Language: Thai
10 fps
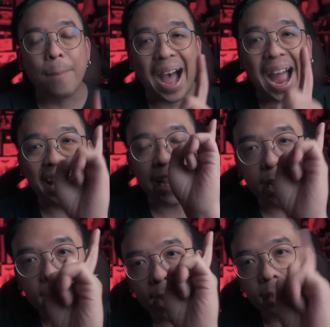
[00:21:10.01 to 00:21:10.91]
ภายใน
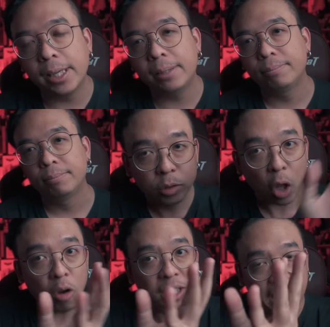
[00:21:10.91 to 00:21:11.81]
หนึ่งอาทิตย์
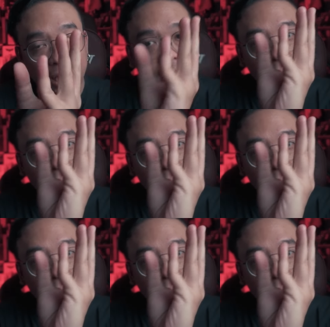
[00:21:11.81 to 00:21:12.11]
ต้องคิด